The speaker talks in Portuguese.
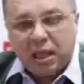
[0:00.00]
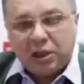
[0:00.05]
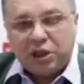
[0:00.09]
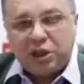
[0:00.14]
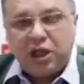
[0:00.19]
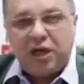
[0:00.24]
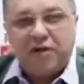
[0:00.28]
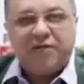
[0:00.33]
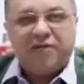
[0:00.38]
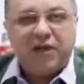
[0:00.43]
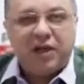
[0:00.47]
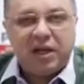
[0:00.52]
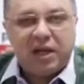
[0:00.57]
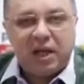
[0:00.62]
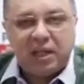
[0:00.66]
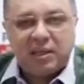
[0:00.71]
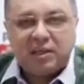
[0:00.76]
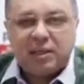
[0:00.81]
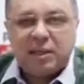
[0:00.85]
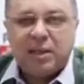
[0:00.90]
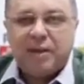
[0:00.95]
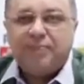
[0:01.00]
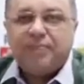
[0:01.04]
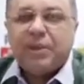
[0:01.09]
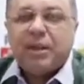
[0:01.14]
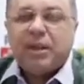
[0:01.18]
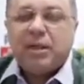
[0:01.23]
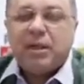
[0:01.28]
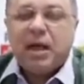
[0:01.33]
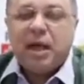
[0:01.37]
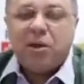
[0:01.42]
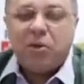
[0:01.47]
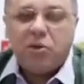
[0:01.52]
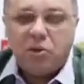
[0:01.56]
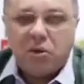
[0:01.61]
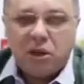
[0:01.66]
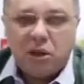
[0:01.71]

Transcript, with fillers: de referência, e agora,